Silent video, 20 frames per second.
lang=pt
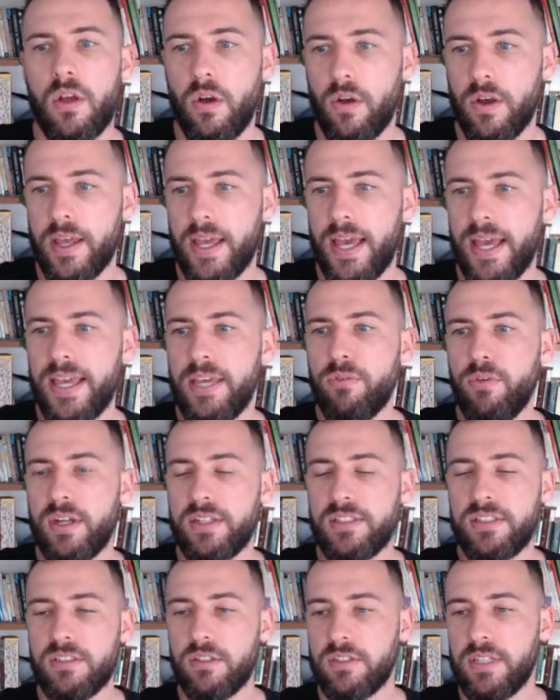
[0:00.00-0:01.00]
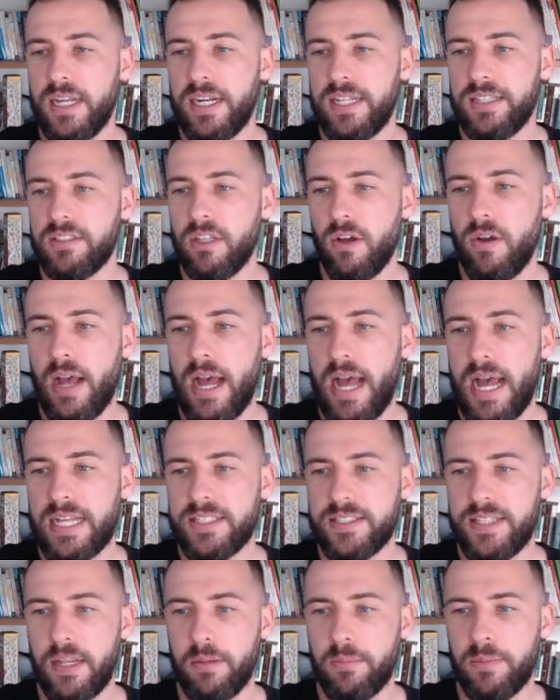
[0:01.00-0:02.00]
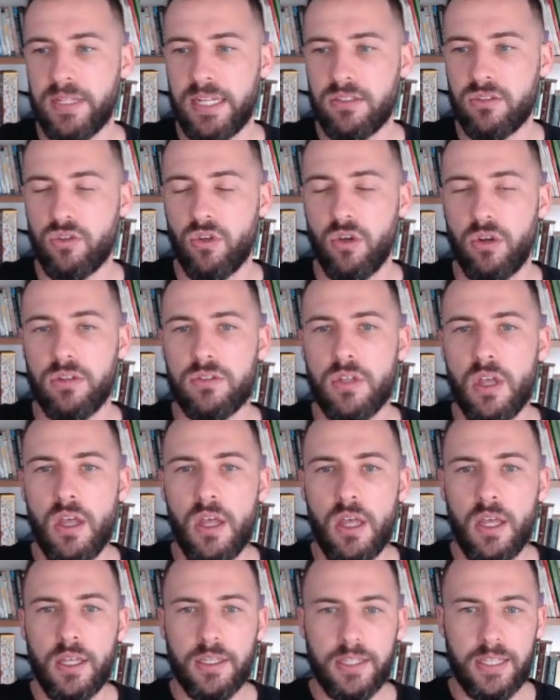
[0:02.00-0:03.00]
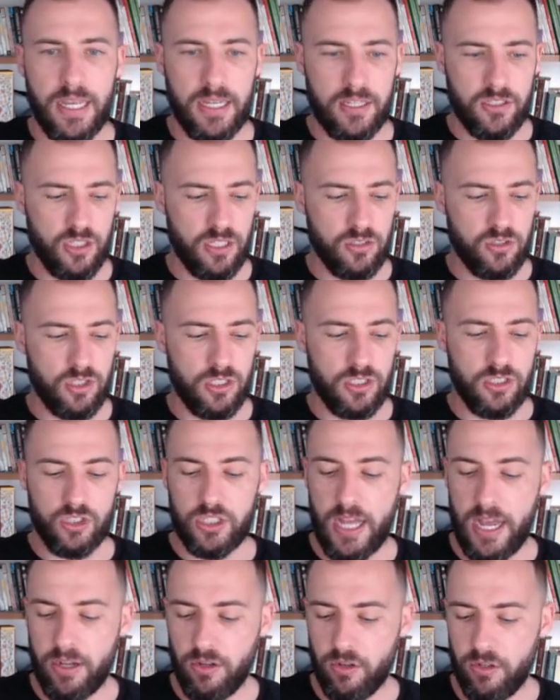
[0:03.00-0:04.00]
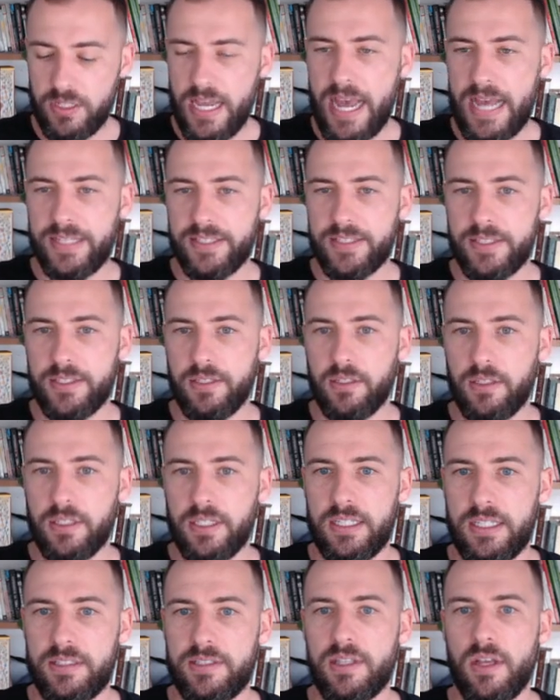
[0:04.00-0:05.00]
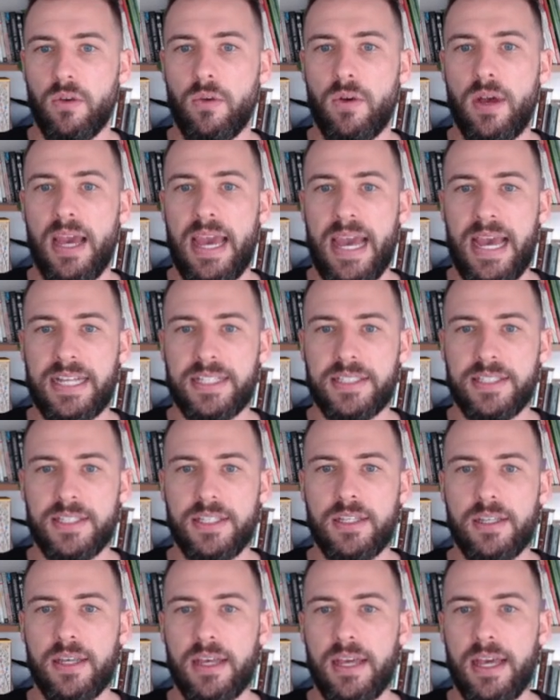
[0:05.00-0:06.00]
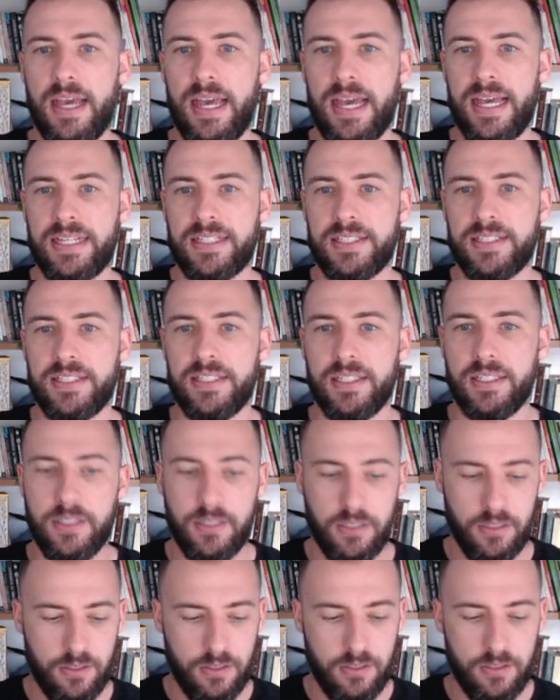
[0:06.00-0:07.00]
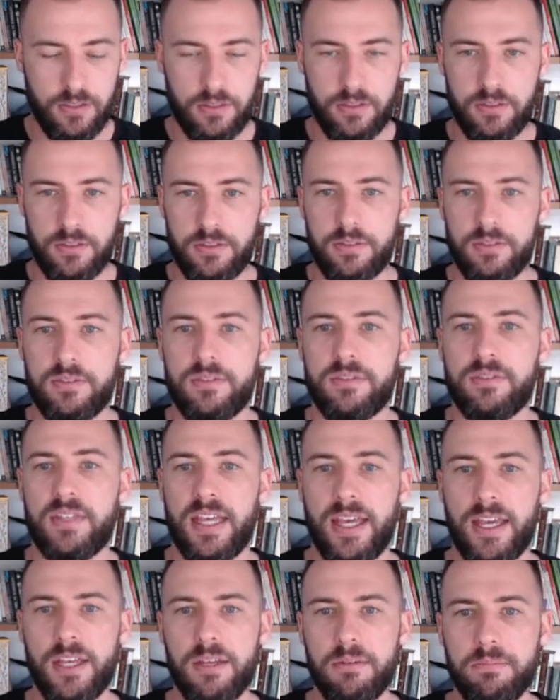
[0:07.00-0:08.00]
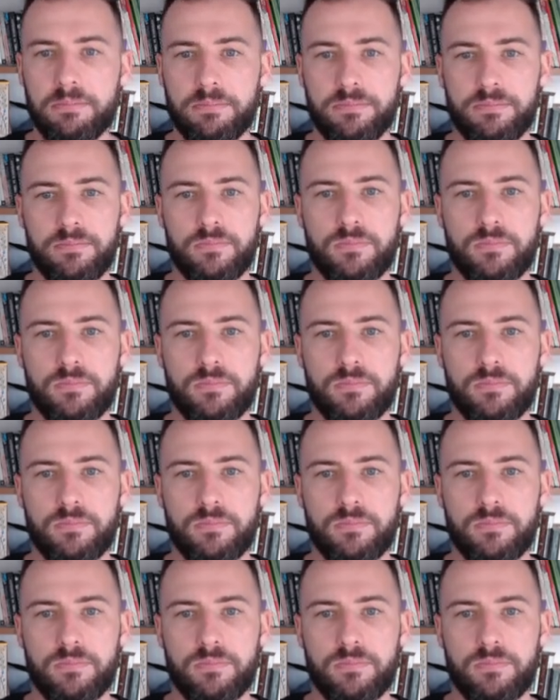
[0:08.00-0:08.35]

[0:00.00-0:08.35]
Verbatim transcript: Ok? E vou adicionar então as terminações que a gente já conhece, que são S, S, T,